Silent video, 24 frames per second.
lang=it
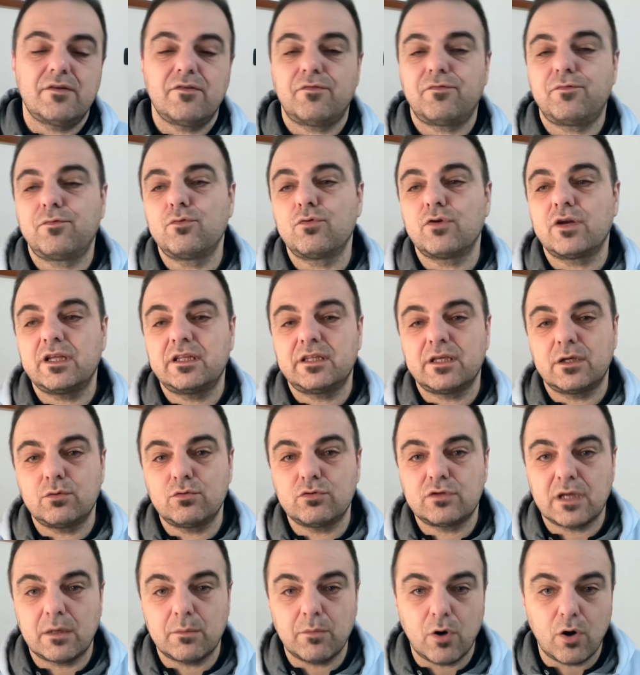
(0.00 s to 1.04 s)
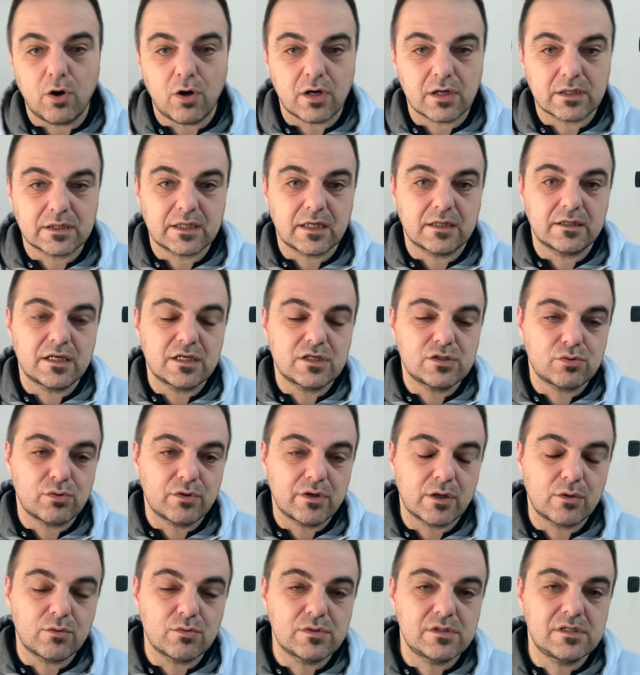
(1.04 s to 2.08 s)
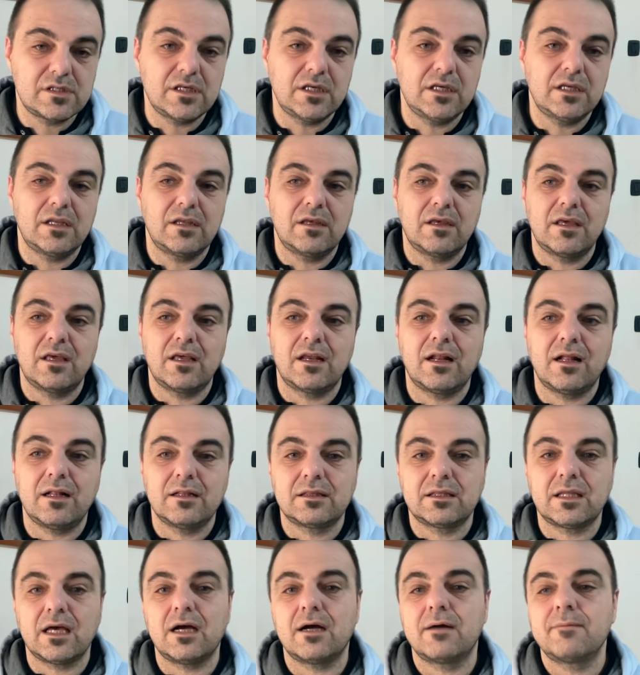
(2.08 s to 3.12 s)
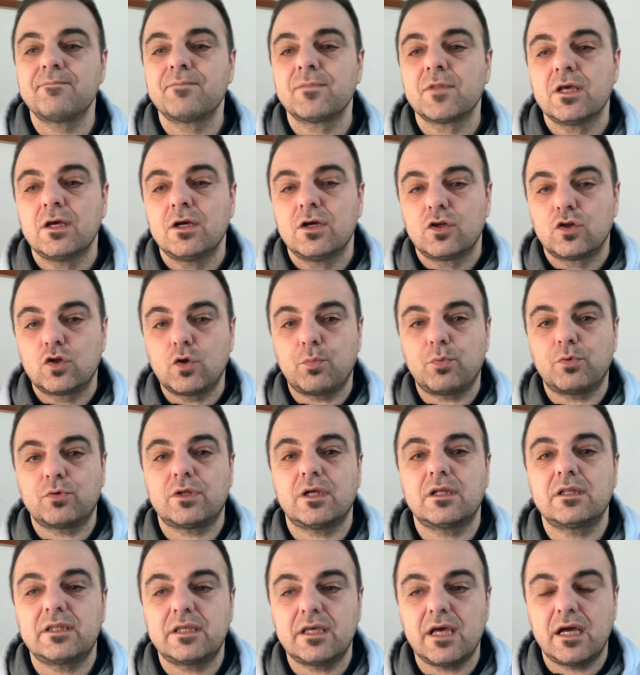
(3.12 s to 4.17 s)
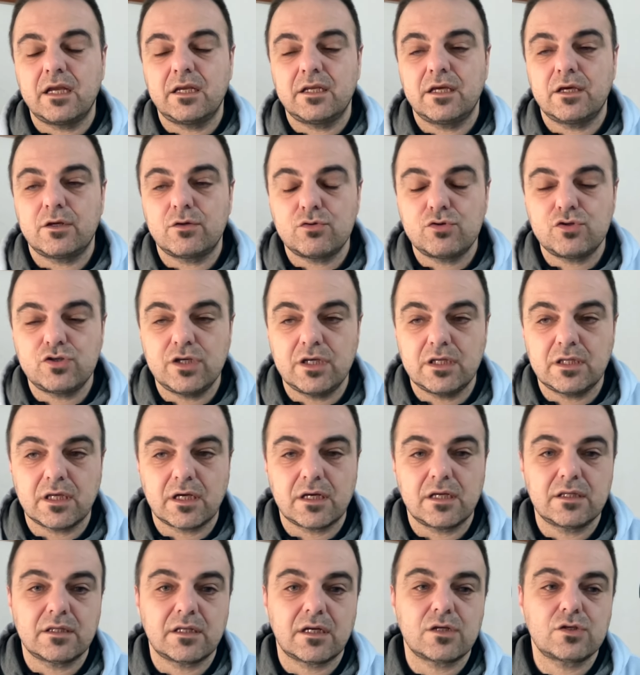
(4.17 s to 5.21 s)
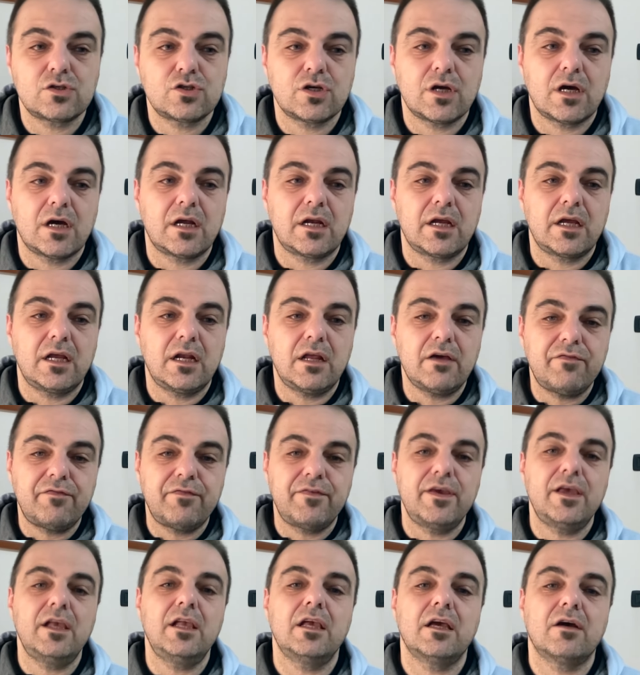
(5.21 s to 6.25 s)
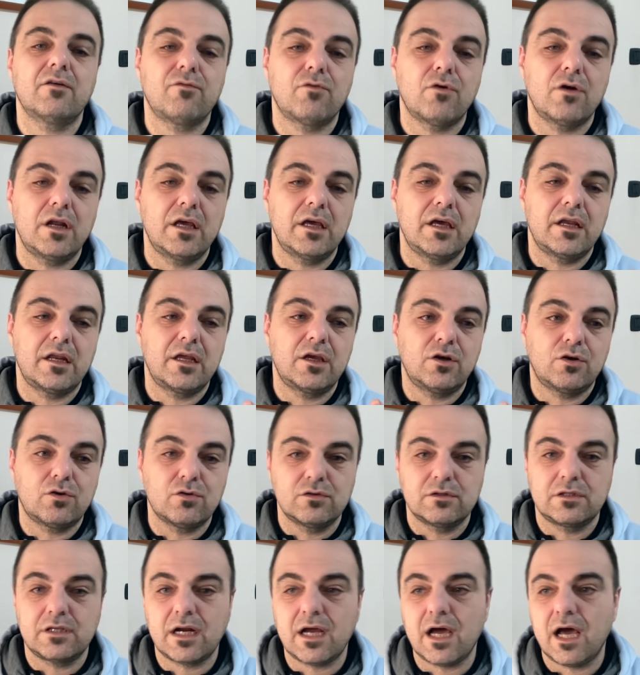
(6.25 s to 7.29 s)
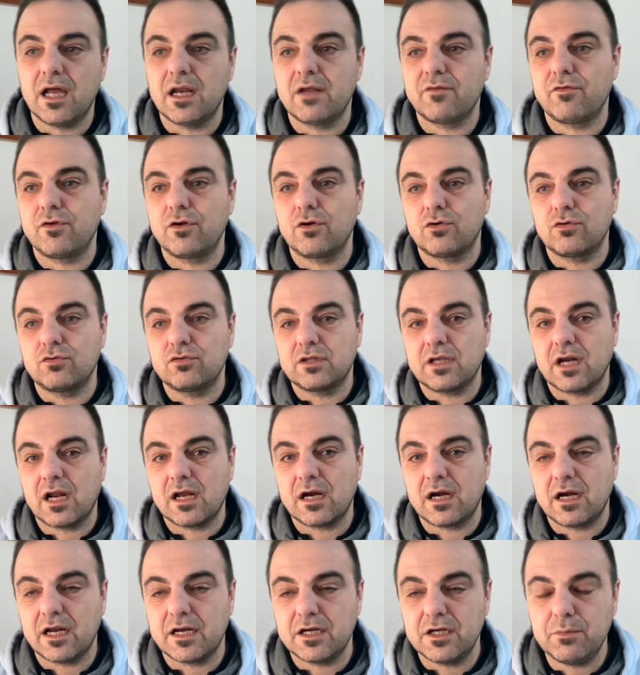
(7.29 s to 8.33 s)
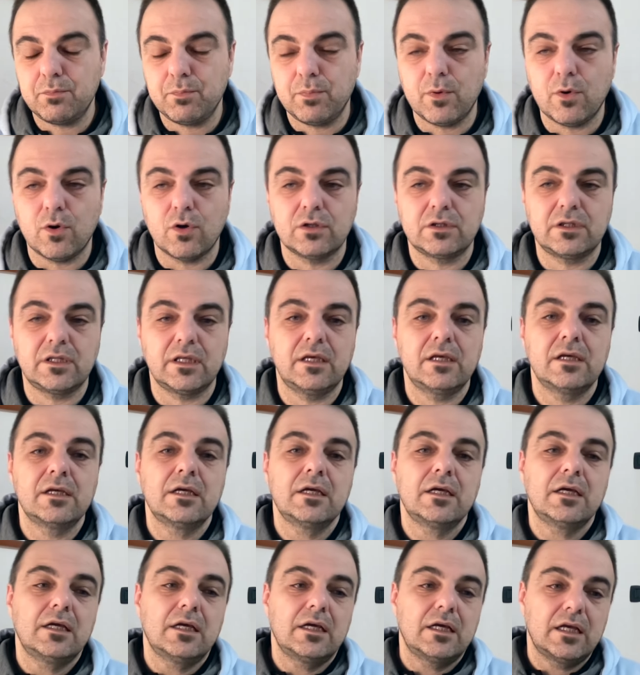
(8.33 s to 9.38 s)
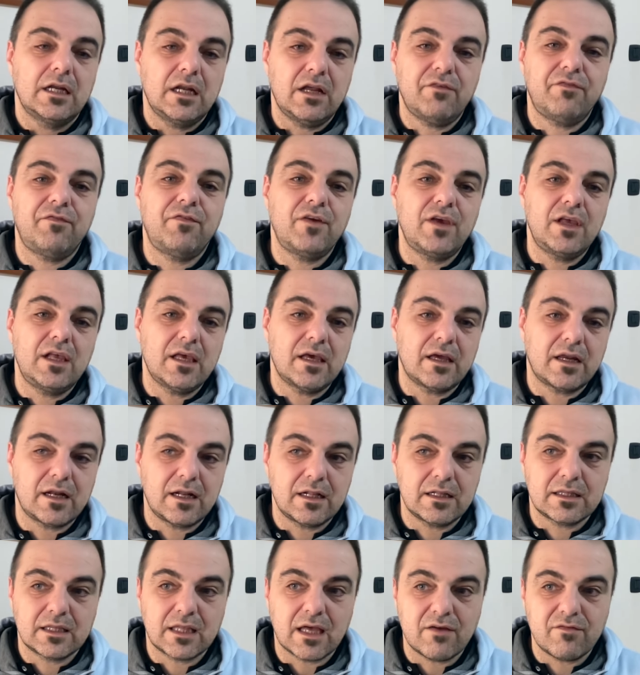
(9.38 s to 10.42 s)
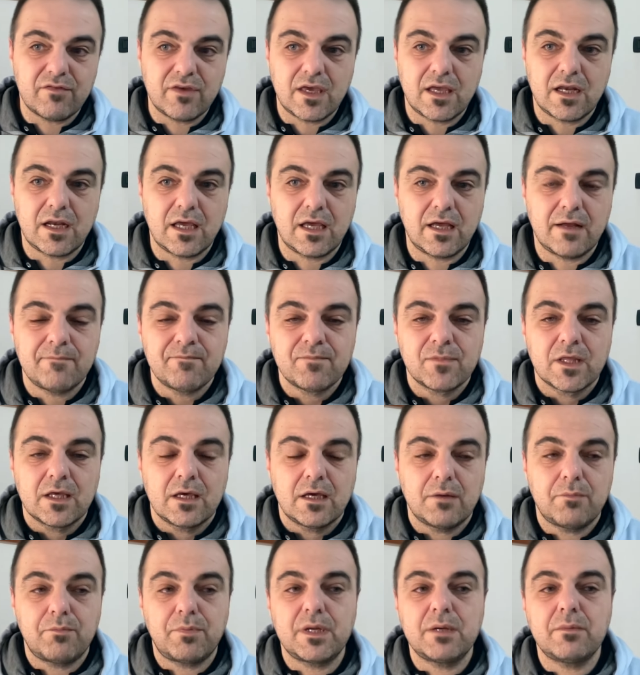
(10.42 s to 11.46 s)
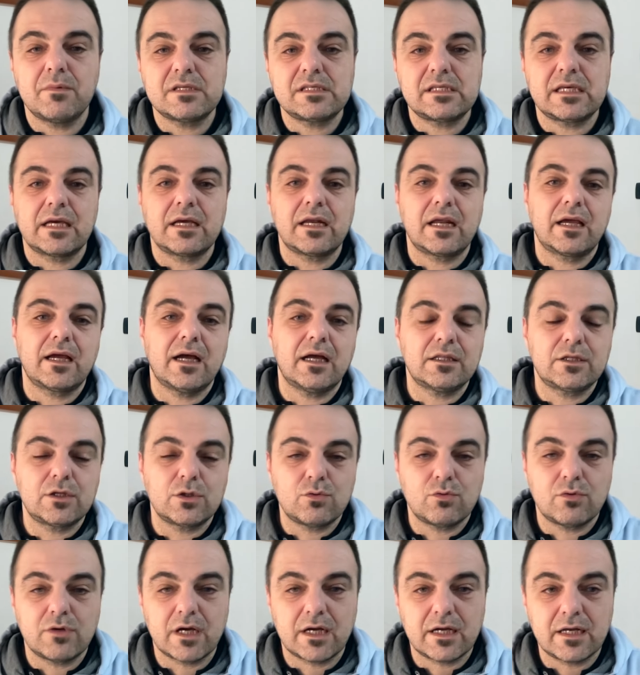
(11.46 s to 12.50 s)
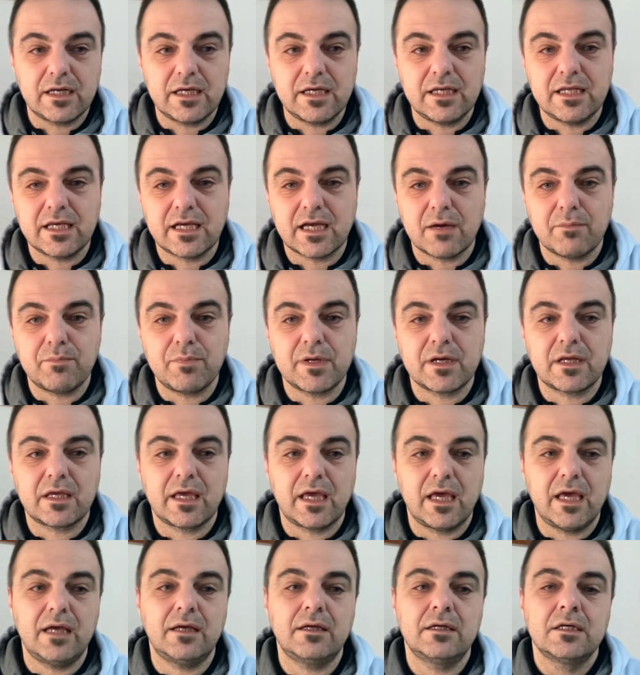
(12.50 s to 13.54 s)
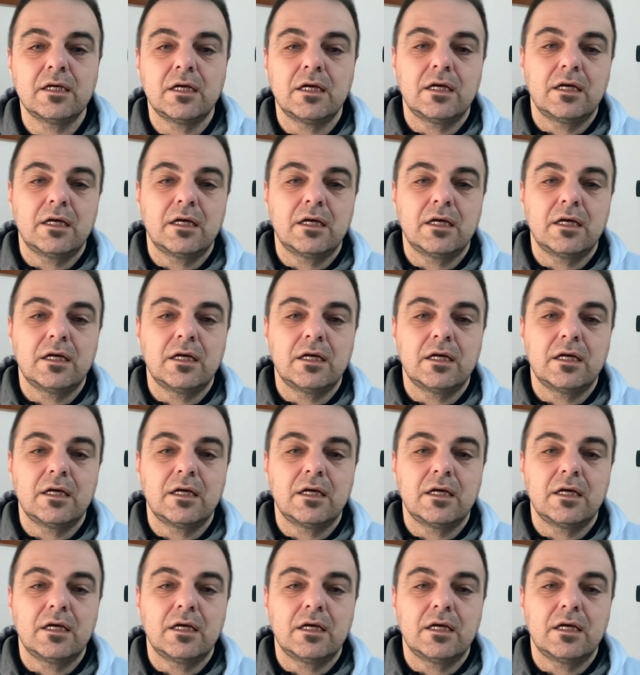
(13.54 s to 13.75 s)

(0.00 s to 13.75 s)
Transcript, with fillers: fu ritenuta morta dai suoi aguzzini, in realtà dopo tanti anni è riuscita a rintracciare la figlia, vuole rincontrare, vuole incontrare la nipote. La figlia in realtà viene prima segregata in una clinica perché